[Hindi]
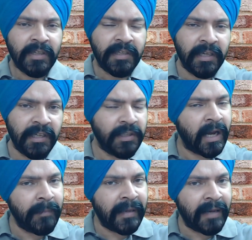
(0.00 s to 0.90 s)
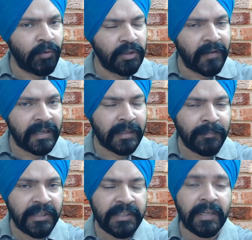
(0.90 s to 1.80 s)
कि ना मैं वो दीवार
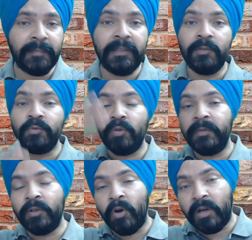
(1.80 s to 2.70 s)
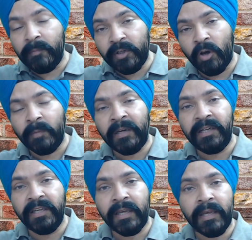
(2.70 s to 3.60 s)
कंप्लीट कर भी लूँ तो अभी नौ कमरे और
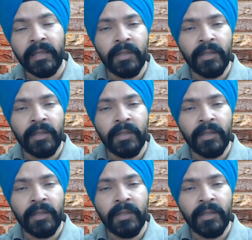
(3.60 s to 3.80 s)
पेंडिंग है